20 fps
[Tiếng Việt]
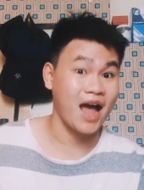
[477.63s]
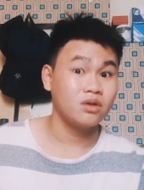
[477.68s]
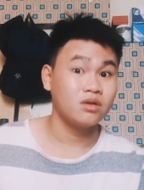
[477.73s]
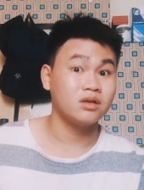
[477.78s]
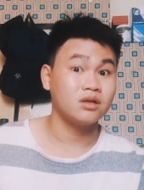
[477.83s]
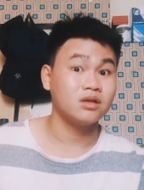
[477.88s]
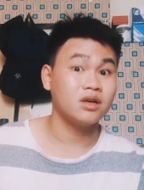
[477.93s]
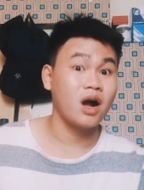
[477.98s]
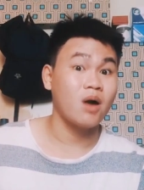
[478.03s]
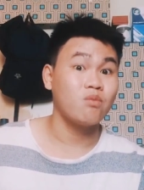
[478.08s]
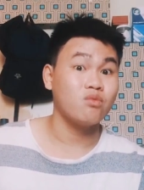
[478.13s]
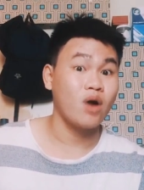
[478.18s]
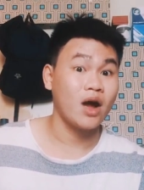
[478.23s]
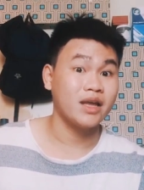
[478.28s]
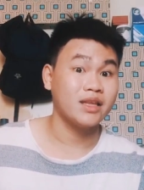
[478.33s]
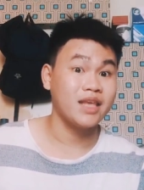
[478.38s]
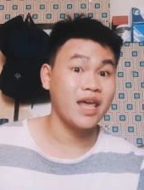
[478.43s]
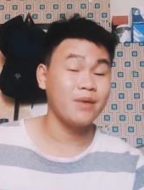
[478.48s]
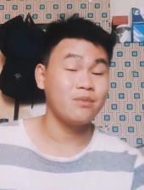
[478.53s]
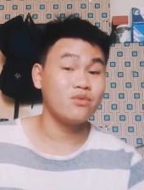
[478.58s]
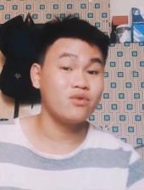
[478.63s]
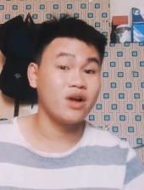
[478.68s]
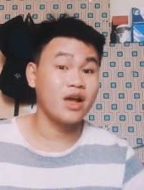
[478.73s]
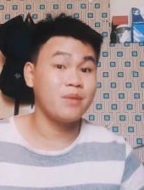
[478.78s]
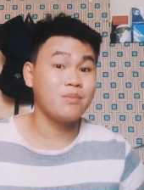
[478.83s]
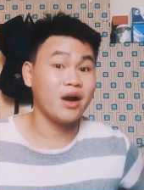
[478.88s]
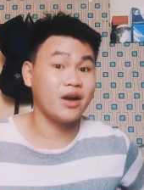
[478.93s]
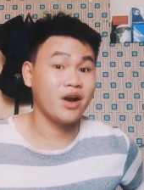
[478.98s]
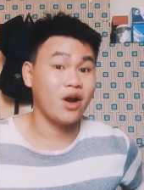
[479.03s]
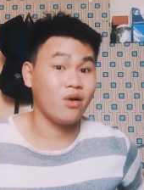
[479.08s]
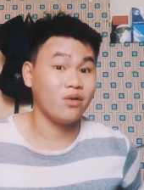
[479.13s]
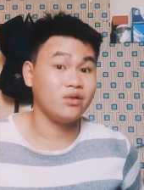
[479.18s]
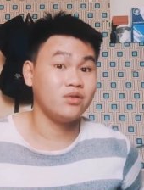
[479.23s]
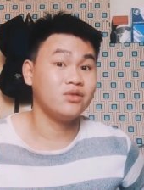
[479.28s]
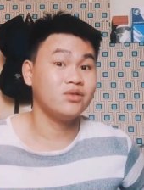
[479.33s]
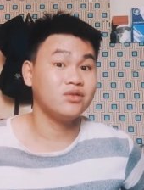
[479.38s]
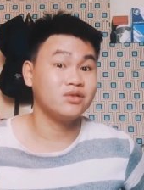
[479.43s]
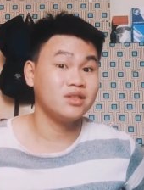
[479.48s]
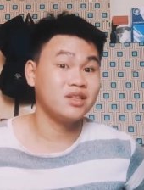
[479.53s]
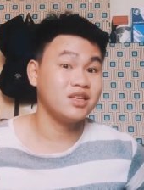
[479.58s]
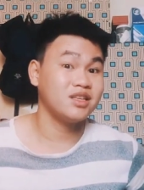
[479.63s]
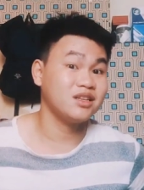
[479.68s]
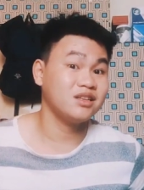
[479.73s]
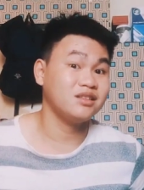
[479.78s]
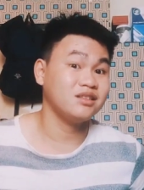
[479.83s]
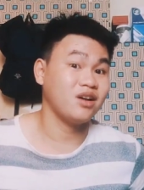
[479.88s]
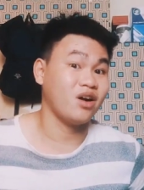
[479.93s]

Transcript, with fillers: nói từ không hoài chán muốn thấy bà nội luôn đi chứ,